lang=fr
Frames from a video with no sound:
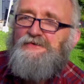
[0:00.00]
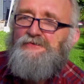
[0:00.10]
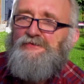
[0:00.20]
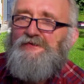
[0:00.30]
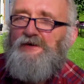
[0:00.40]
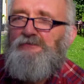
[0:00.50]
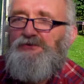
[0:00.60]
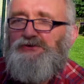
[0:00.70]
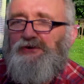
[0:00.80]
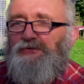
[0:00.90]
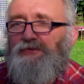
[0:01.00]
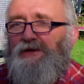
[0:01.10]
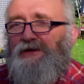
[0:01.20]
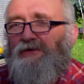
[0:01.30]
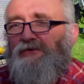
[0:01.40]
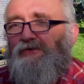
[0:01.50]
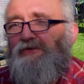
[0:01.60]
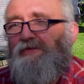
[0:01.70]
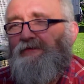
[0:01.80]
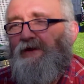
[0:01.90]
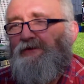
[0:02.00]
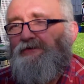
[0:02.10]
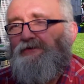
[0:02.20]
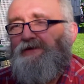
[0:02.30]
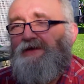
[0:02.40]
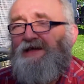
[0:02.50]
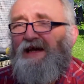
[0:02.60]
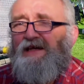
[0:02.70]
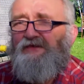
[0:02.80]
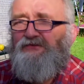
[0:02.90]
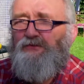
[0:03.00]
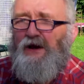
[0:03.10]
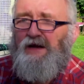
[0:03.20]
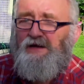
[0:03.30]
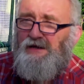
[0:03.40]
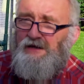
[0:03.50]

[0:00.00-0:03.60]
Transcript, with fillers: Nous sommes aujourd'hui donc le vendredi 15 juin